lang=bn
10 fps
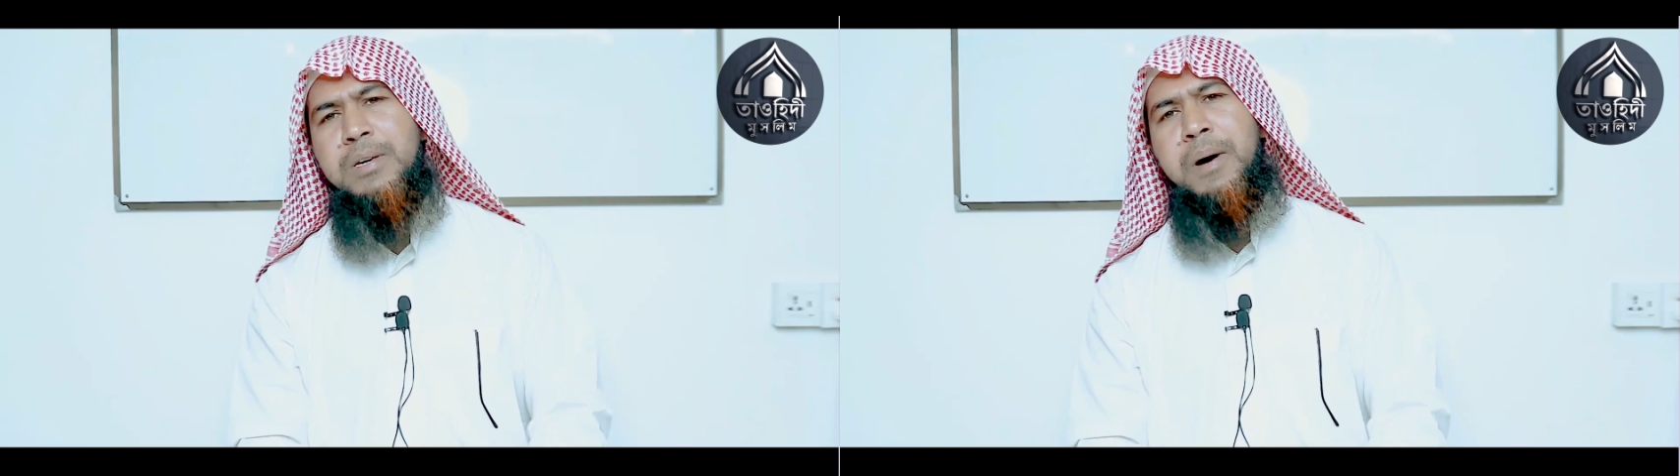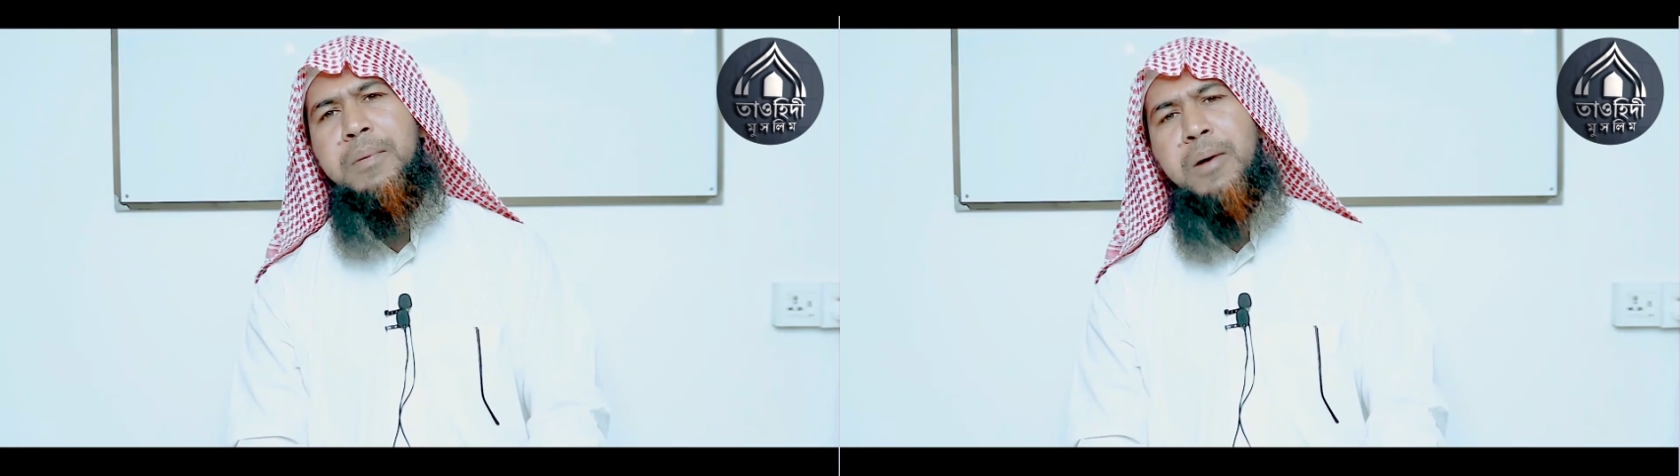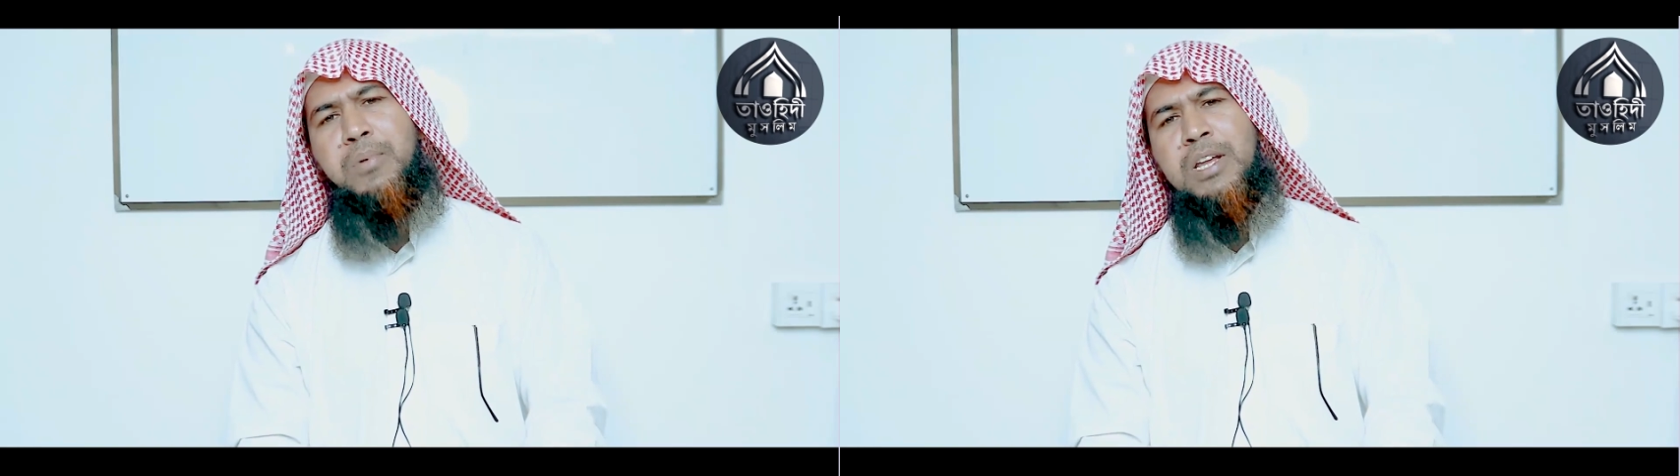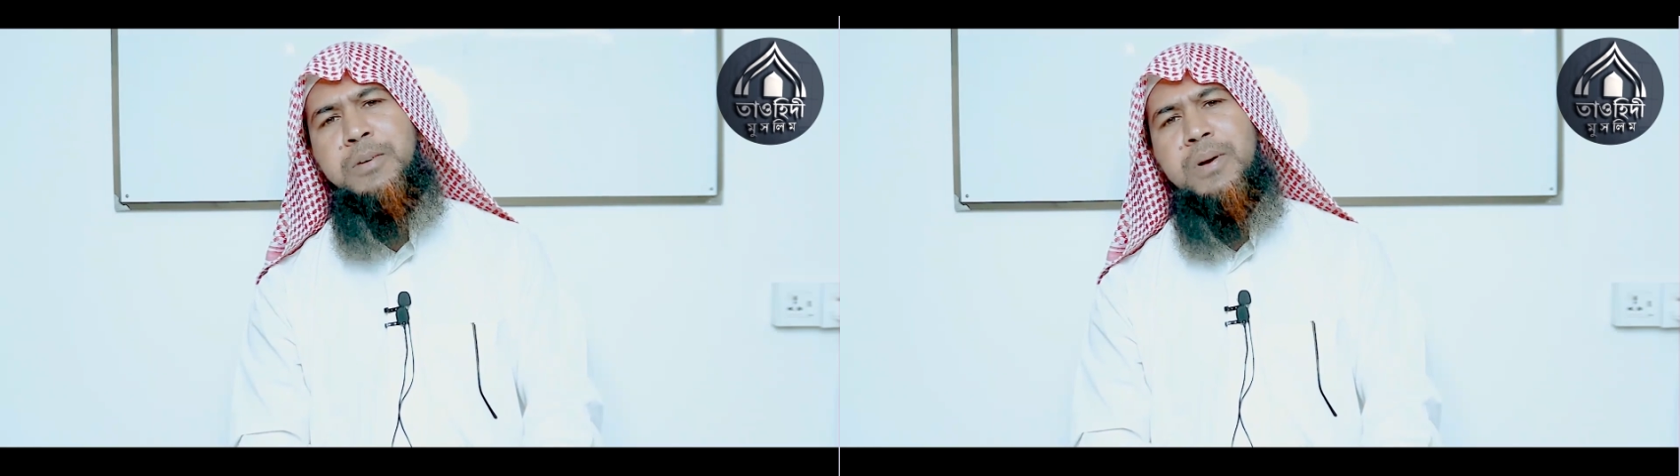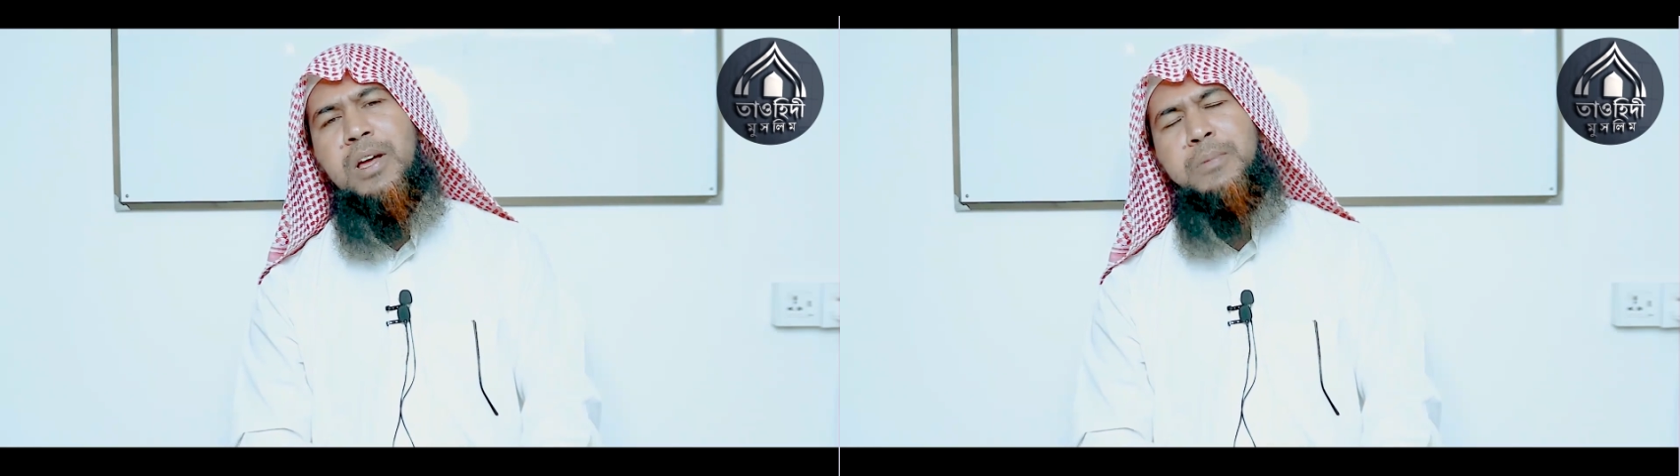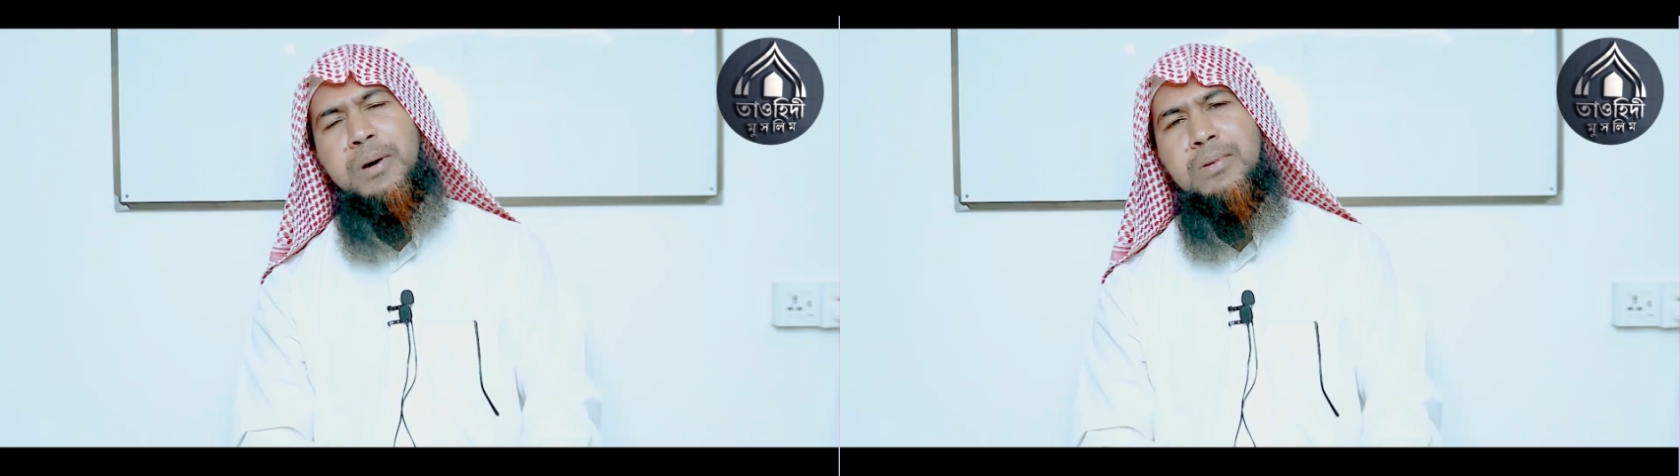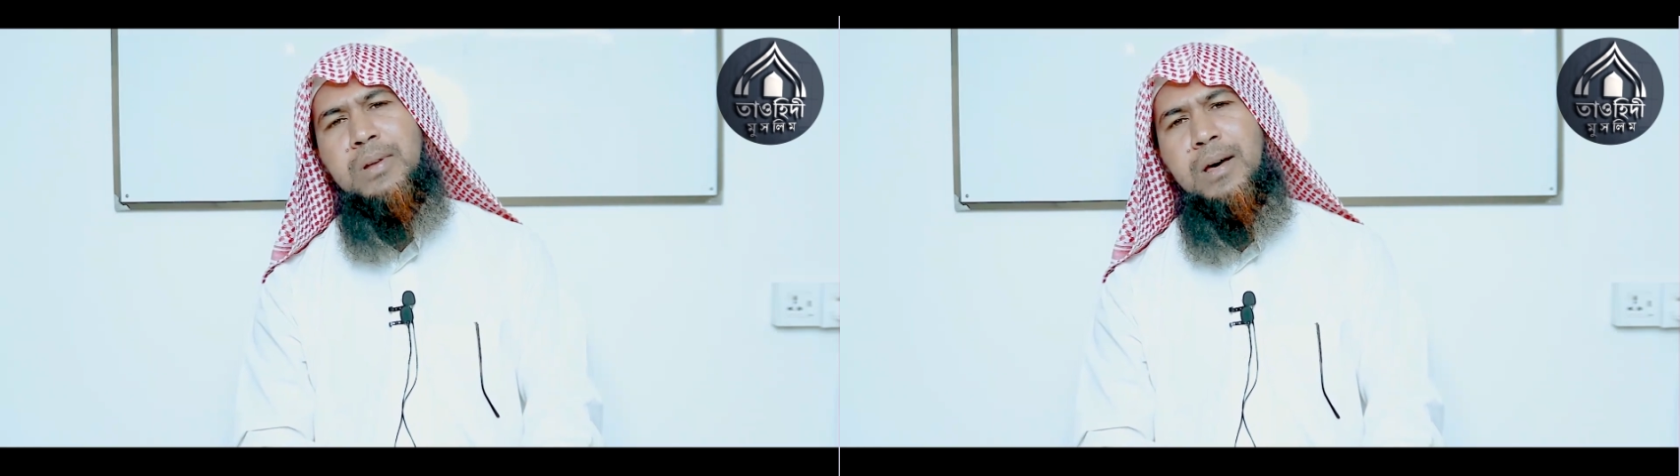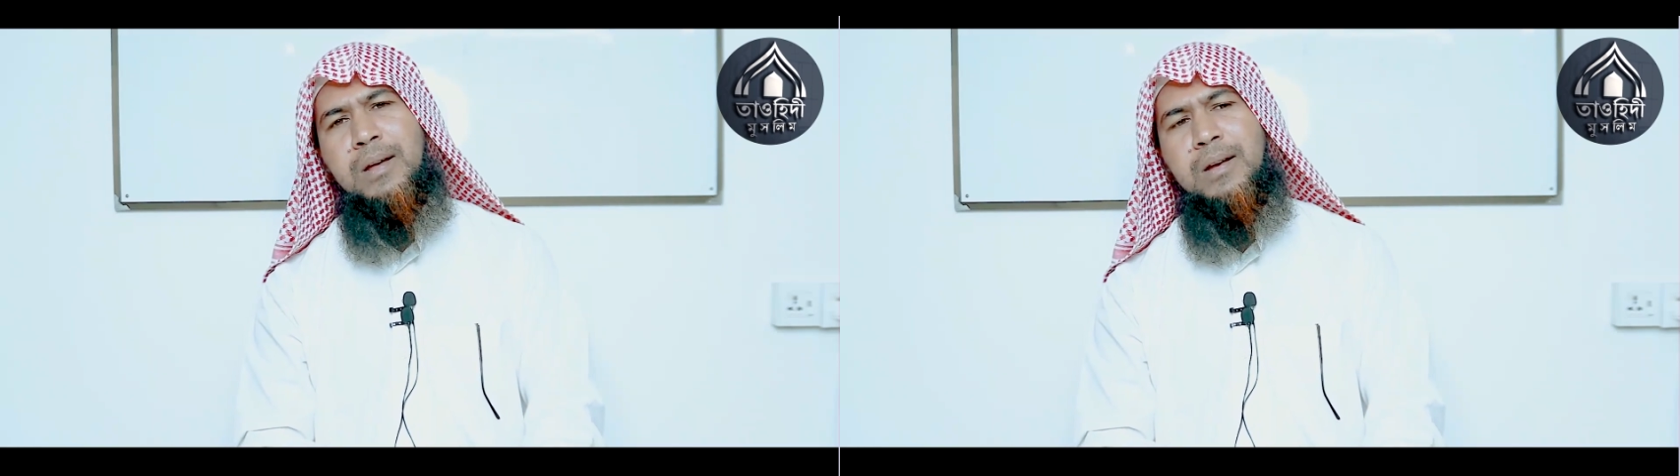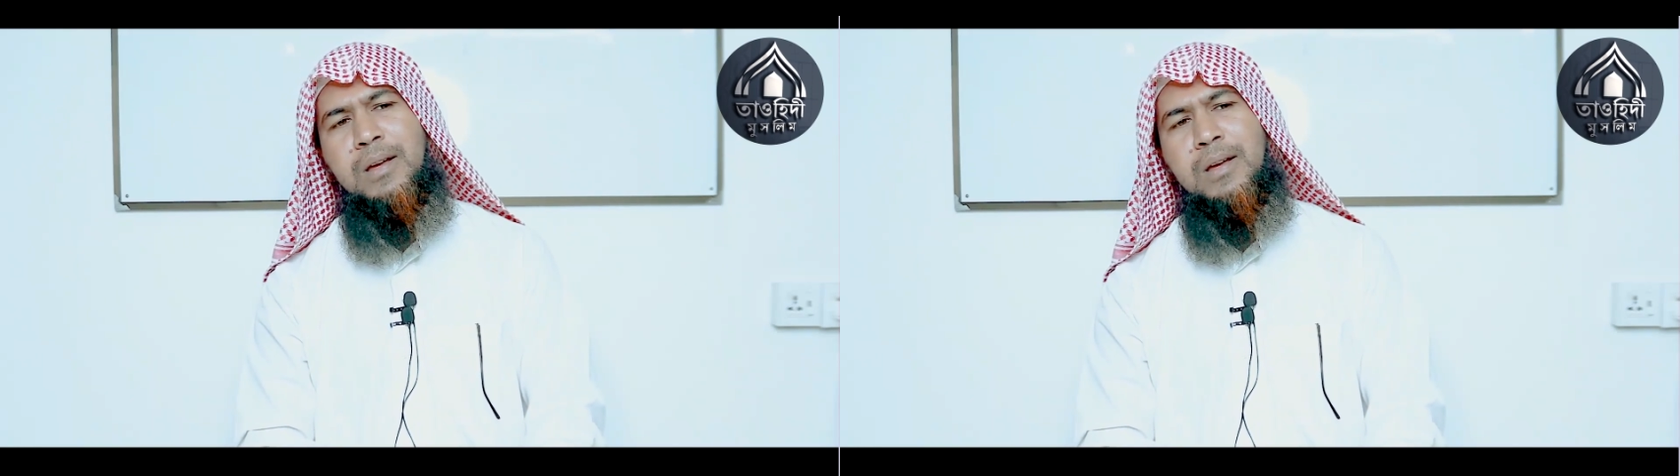ইমাম আবু হানিফা রাহিমাহুল্লাহ